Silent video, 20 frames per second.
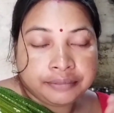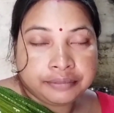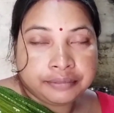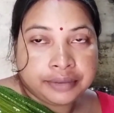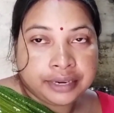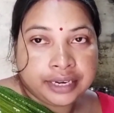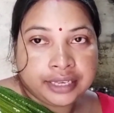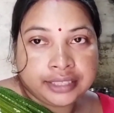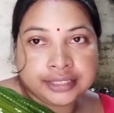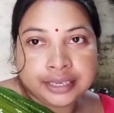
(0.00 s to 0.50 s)

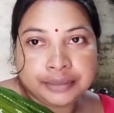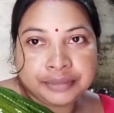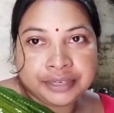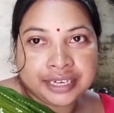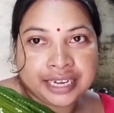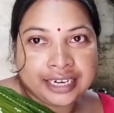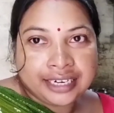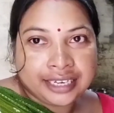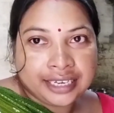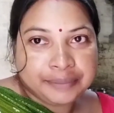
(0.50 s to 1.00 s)
মানে যে আমরা
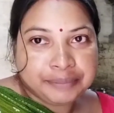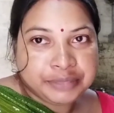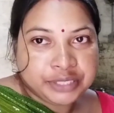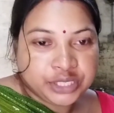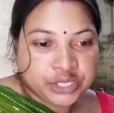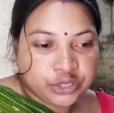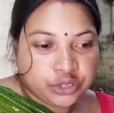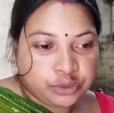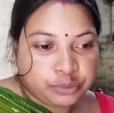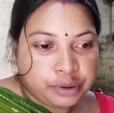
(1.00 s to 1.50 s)
কালকে
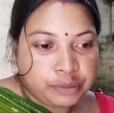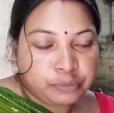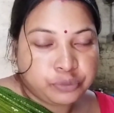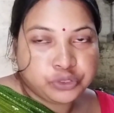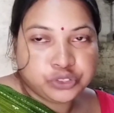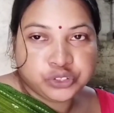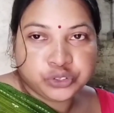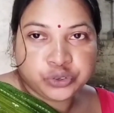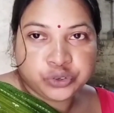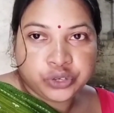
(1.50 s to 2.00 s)
বিশ্বকর্মা
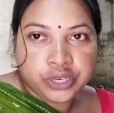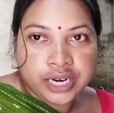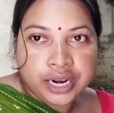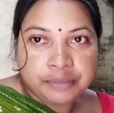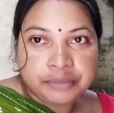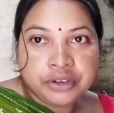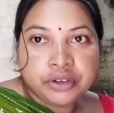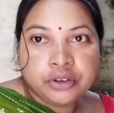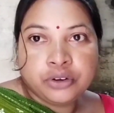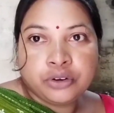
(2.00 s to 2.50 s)
পুজো করলাম